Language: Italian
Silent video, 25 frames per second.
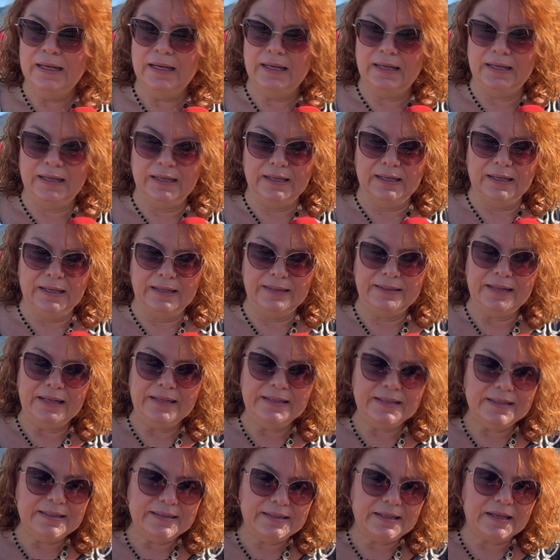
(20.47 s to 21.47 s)
eh,
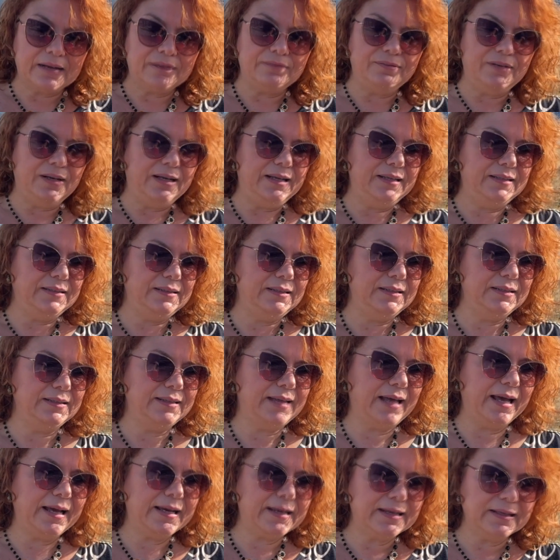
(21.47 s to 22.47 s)
degli interventi
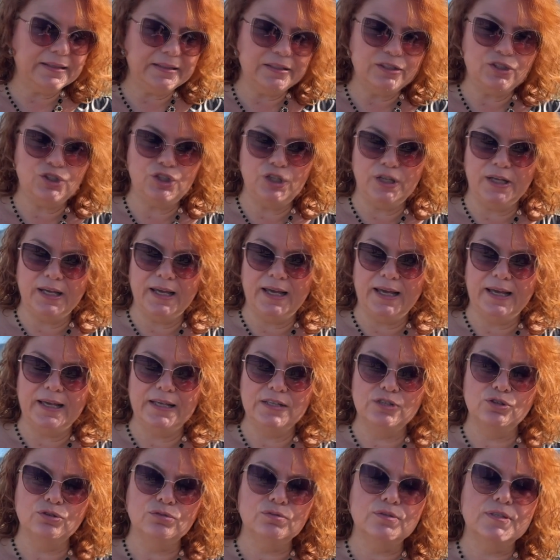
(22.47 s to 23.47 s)
tecnici che
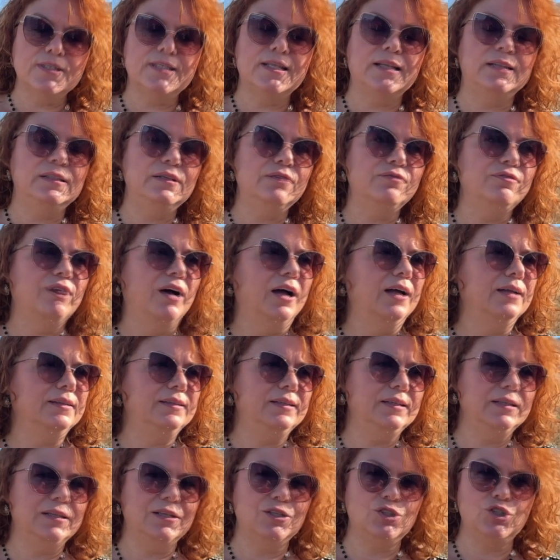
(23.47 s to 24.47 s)
sono stati
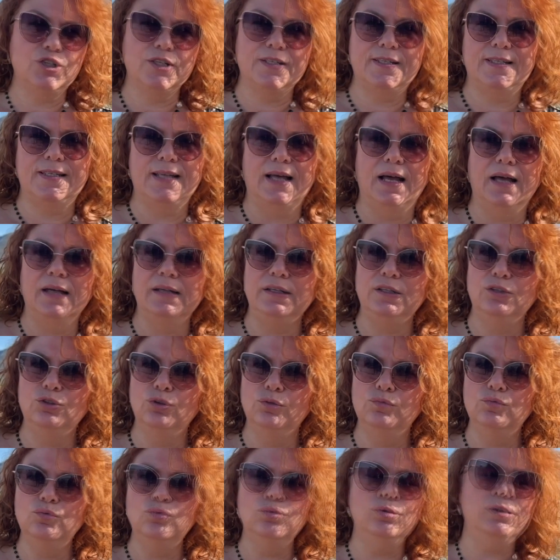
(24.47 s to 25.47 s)
fatti, necessari,
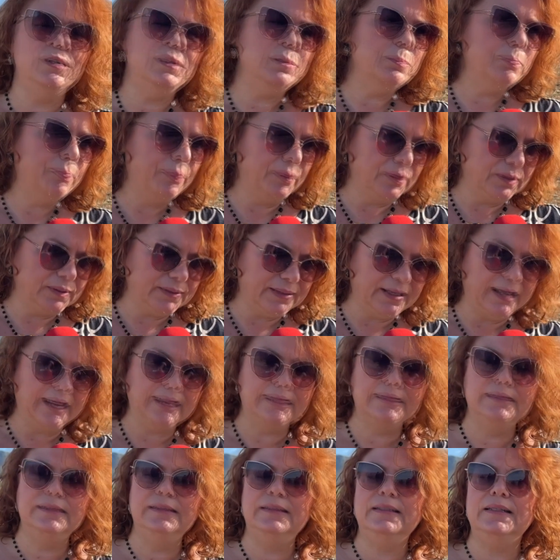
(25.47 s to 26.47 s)
dovuti,
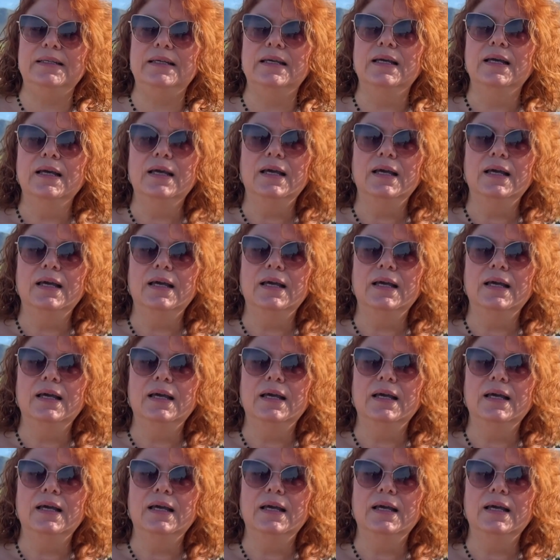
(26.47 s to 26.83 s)
importanti,